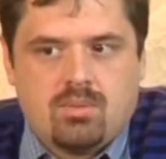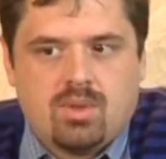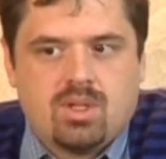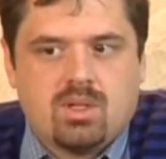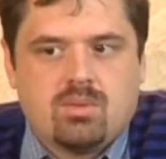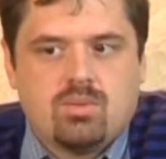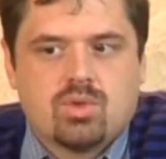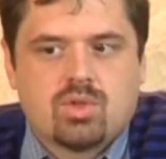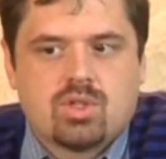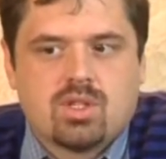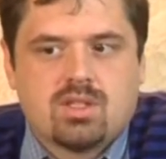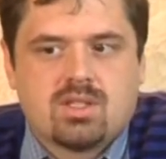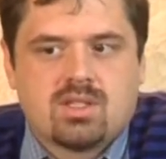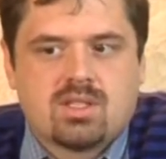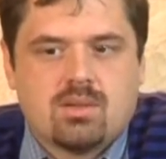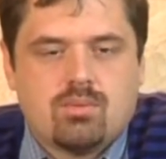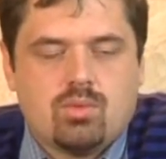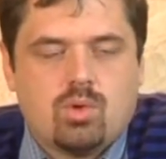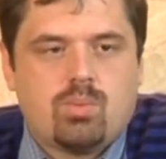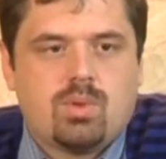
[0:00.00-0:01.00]
потому что
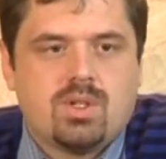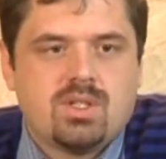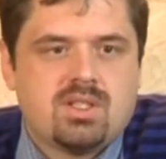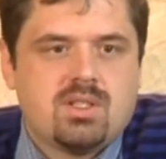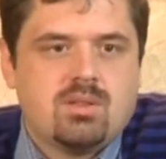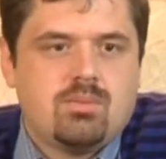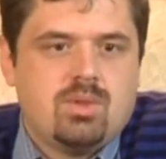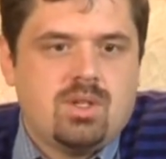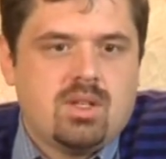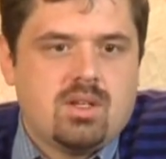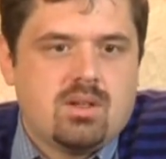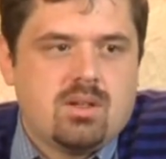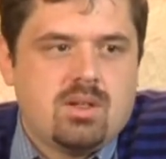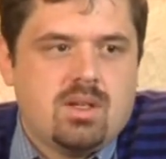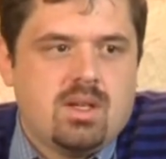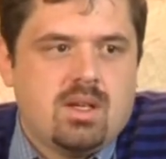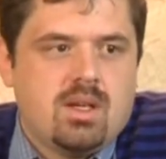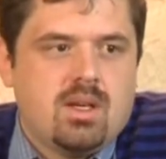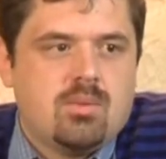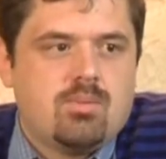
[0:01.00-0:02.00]
само по себе
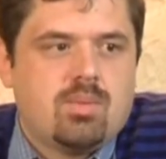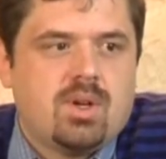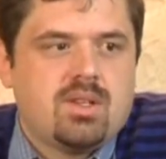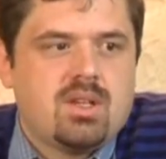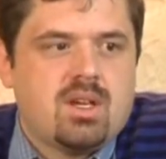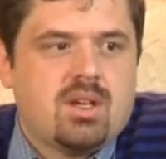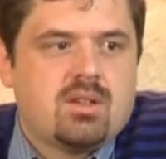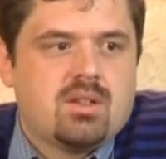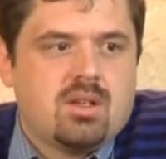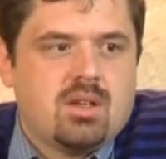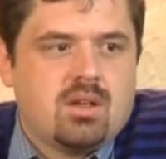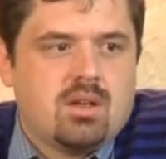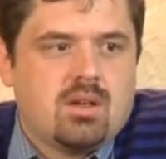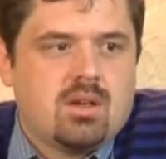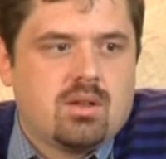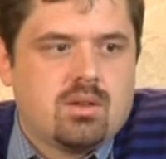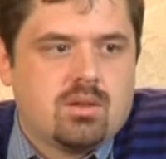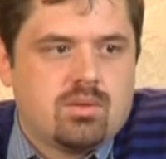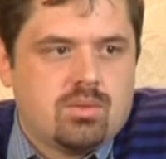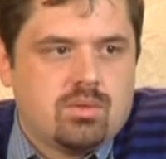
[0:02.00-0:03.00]
понятие
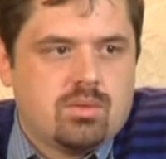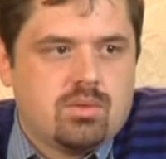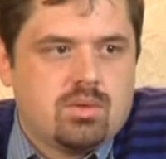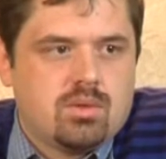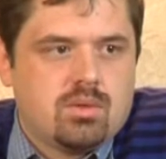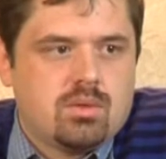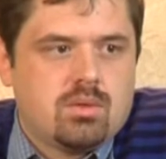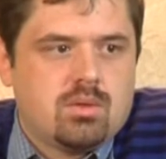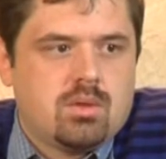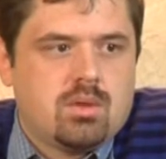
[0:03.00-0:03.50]
галут –